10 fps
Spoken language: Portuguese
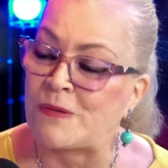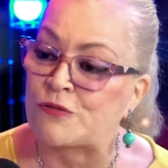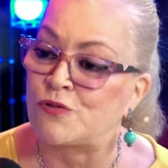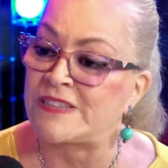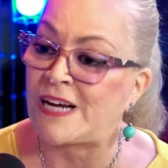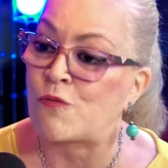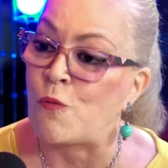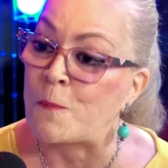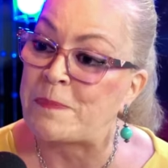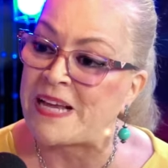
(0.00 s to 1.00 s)
Maduro está
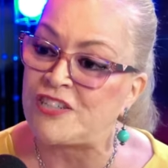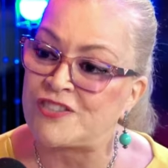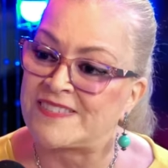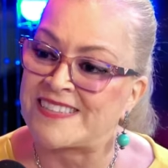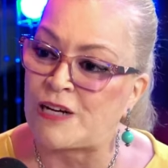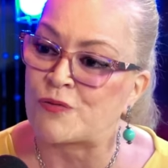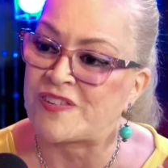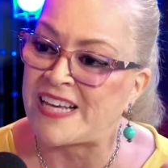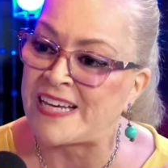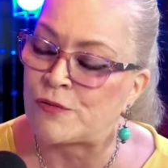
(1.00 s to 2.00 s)
com peixes grau
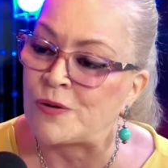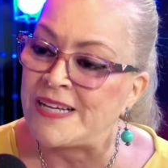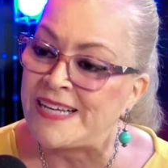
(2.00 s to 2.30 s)
zero.